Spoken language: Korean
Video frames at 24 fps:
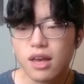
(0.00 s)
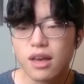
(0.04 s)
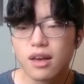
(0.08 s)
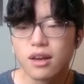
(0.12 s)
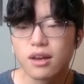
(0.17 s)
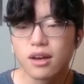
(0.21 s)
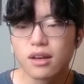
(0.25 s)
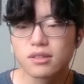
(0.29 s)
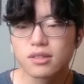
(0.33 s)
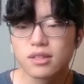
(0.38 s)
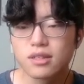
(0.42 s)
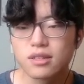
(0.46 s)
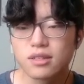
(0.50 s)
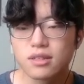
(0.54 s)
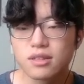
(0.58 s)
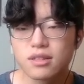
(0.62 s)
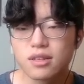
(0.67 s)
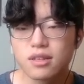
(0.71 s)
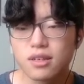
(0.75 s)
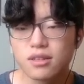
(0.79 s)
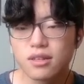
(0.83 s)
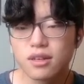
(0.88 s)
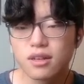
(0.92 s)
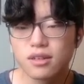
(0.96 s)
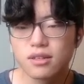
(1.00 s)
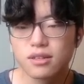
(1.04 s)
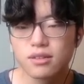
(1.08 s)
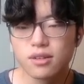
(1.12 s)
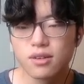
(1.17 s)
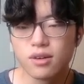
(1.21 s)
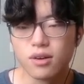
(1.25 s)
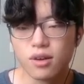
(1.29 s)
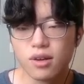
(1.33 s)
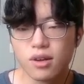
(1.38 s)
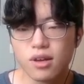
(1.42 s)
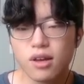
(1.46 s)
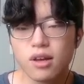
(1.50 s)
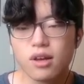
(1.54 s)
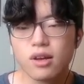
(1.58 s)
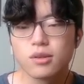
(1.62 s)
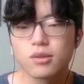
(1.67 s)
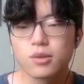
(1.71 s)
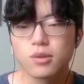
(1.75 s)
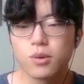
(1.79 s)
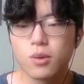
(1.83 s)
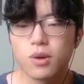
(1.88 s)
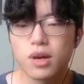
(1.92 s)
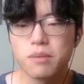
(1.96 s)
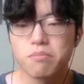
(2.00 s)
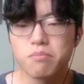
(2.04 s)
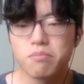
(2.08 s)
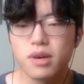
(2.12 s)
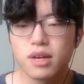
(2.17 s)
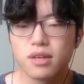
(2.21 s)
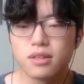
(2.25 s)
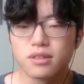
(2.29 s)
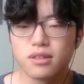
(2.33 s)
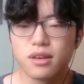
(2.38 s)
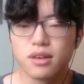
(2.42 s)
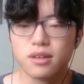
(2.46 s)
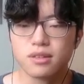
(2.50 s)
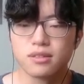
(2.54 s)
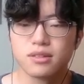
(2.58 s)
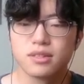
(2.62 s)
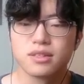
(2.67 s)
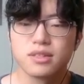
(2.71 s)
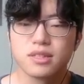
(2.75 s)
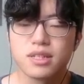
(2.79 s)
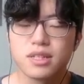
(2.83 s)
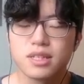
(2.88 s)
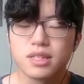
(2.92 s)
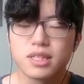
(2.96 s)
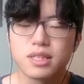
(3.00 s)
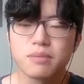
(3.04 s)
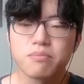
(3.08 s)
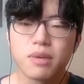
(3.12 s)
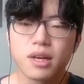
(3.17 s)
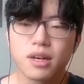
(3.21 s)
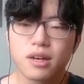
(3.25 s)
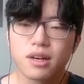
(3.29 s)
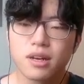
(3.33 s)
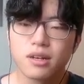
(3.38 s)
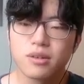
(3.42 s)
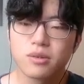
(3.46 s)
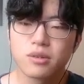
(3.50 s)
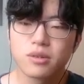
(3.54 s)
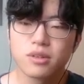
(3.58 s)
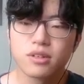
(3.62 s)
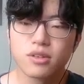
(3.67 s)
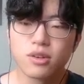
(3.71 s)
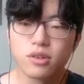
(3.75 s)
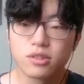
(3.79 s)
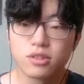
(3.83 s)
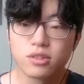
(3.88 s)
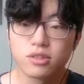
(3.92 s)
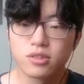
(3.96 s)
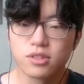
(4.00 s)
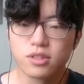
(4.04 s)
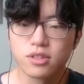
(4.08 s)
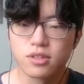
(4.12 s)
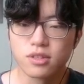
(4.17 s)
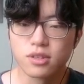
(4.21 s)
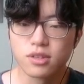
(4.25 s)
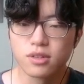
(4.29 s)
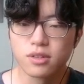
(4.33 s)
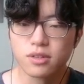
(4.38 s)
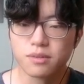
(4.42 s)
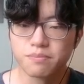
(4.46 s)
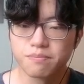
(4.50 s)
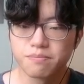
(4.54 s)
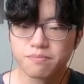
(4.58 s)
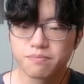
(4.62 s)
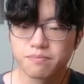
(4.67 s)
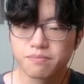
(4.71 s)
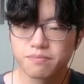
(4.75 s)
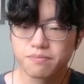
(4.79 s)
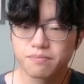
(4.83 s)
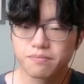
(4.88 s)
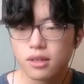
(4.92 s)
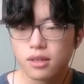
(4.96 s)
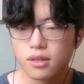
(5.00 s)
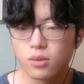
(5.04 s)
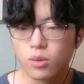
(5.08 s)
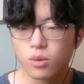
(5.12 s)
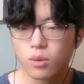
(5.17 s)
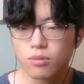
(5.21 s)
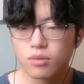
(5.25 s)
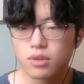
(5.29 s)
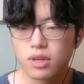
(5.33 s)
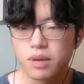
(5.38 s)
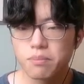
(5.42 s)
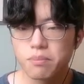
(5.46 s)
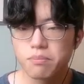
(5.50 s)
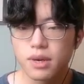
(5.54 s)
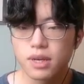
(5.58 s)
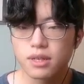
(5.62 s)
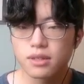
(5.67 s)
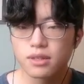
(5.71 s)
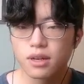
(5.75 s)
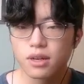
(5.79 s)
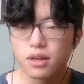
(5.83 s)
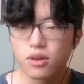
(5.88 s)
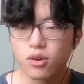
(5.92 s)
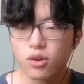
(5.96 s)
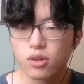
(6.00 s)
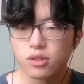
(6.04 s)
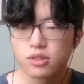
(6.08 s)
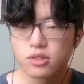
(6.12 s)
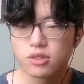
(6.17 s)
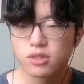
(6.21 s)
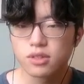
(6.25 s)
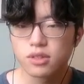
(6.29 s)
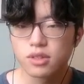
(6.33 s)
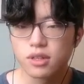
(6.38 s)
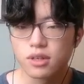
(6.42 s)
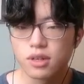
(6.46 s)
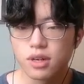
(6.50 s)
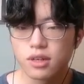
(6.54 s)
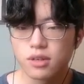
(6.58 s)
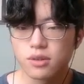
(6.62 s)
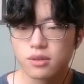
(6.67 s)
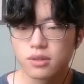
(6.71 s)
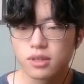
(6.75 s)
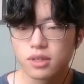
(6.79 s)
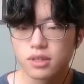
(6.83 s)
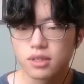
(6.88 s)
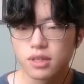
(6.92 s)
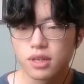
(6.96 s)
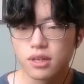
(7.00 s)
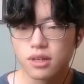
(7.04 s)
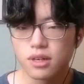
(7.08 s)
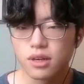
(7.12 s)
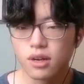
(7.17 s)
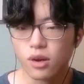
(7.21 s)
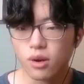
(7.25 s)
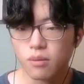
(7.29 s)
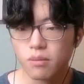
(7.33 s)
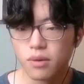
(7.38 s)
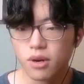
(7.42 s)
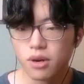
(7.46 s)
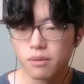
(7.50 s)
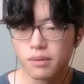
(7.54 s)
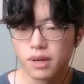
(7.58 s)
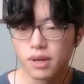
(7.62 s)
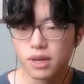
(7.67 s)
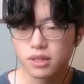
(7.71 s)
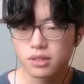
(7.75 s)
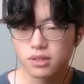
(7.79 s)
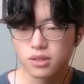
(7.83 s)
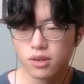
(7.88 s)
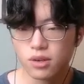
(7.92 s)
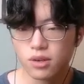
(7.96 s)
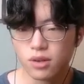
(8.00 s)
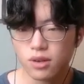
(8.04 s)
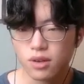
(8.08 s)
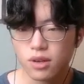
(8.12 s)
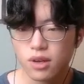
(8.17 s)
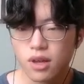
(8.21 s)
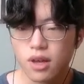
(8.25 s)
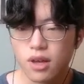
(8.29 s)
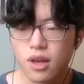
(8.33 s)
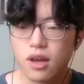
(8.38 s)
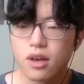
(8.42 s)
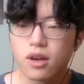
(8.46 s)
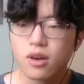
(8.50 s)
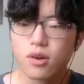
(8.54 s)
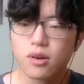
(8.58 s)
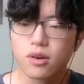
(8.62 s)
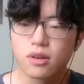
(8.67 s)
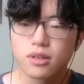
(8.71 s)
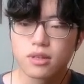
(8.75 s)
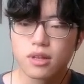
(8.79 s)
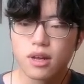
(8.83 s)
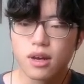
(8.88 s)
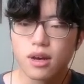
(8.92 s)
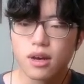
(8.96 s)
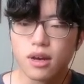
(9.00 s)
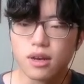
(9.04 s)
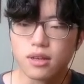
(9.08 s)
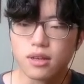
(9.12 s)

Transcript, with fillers: 같은 크기의 땅에서 소 한 마리당 70만 칼로리를 얻을 수 있어요. 동물 한 마리당 얻을 수 있는 칼로리의 차이가 어마어마하죠. 거기다